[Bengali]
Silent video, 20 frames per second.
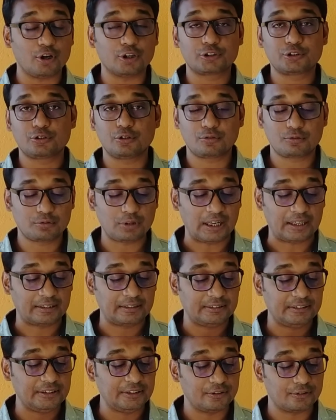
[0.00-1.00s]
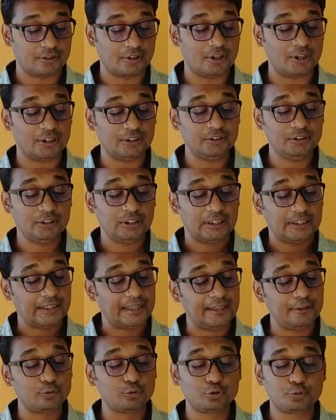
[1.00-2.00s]
অশ্বক্রাকৃতি হ্রদ
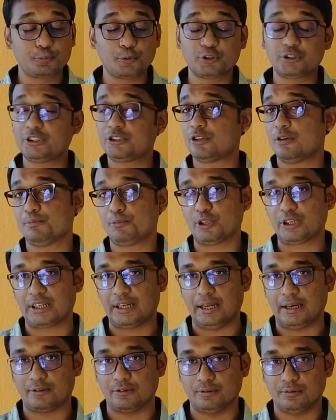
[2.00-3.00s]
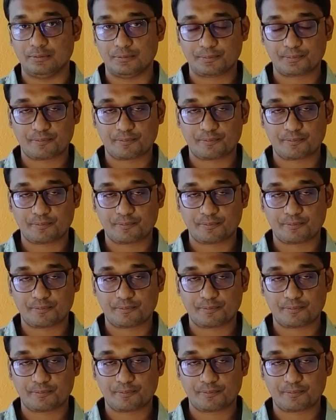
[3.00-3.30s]
এর উৎপত্তি সম্পর্কে লেখো